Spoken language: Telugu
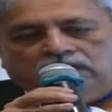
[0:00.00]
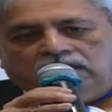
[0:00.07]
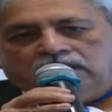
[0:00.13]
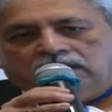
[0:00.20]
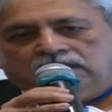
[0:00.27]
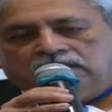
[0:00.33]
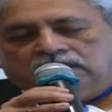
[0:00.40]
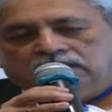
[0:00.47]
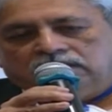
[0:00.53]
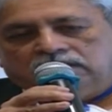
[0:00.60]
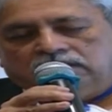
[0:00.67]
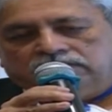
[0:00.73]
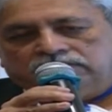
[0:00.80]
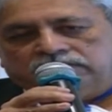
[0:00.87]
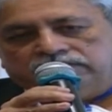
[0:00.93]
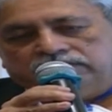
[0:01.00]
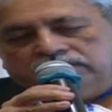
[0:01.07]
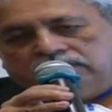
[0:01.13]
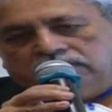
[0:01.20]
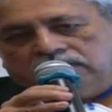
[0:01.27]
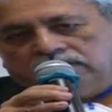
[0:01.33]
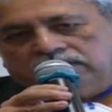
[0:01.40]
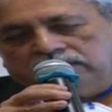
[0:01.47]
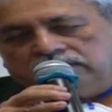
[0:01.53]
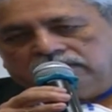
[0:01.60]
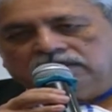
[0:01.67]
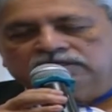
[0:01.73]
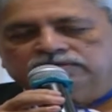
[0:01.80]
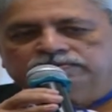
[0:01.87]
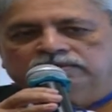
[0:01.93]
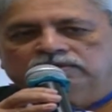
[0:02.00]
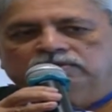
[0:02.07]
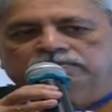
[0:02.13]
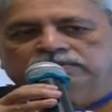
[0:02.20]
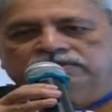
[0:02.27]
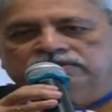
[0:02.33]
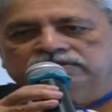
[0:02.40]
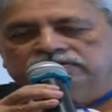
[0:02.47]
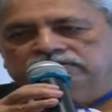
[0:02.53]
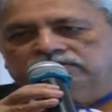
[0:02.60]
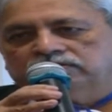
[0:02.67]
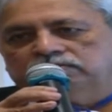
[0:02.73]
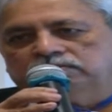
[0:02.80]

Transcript: అండ్ సచిన్ గారు రెండు హాస్పిటల్లో పనిచేసిండ్రు